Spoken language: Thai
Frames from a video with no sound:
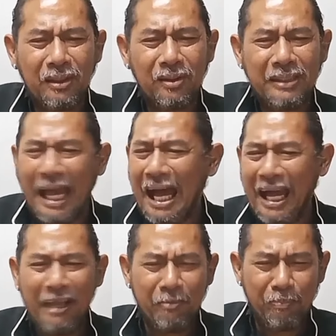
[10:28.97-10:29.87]
อย่า
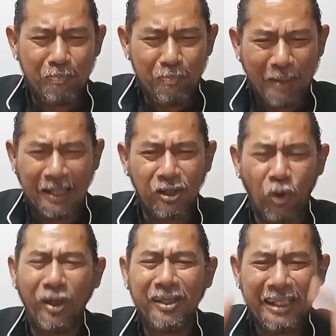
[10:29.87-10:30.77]
ให้เป็นค
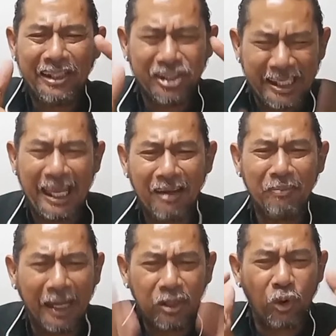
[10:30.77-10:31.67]
นที่เสียงเห
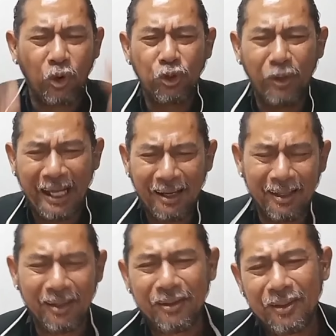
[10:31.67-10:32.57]
มือนคนคนนั้นเล
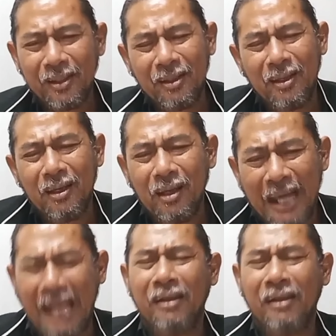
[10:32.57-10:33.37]
ยนะ